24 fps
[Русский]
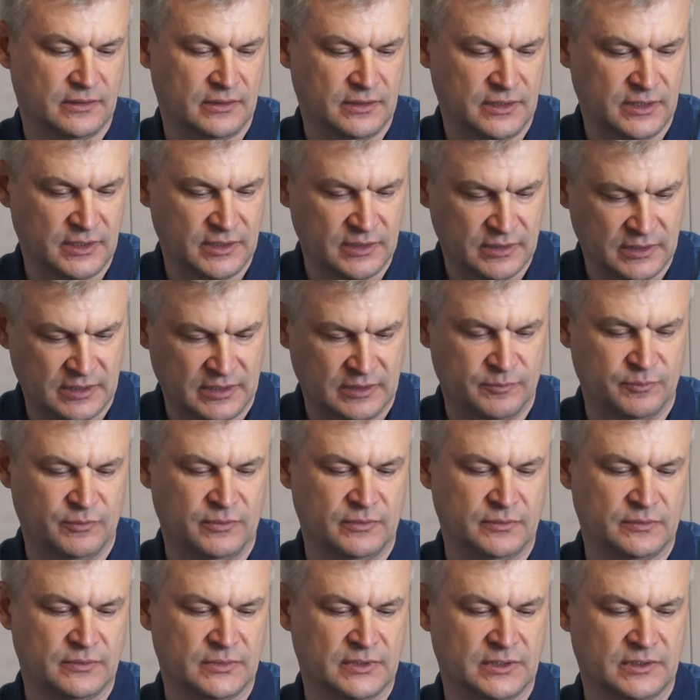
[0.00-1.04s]
и э,
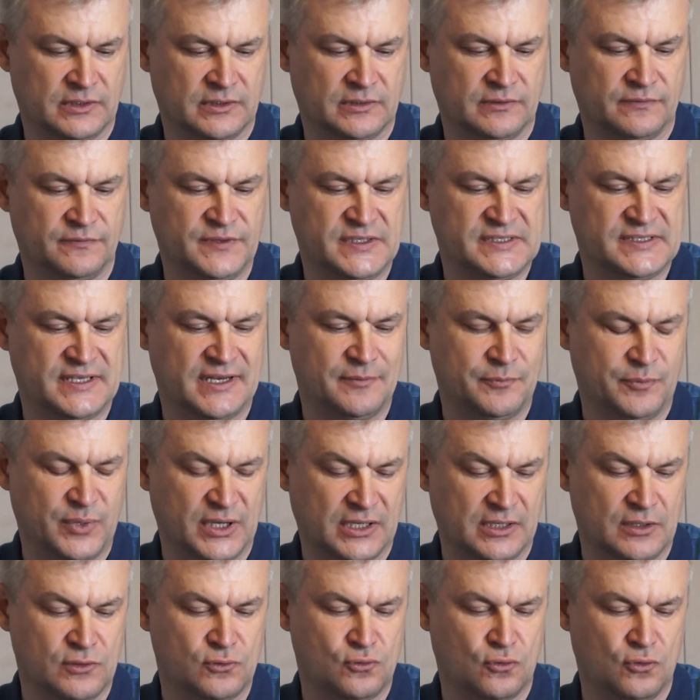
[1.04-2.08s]
э, выстроен
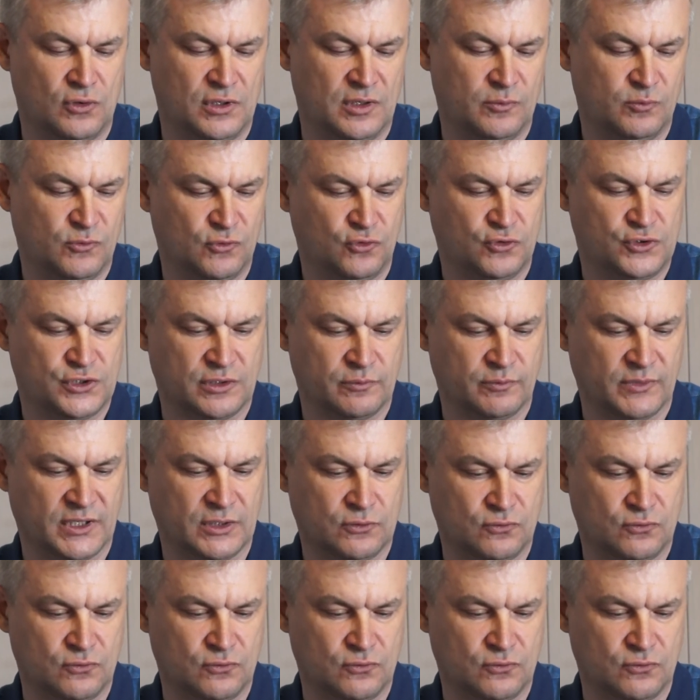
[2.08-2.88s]
по контрольным точкам,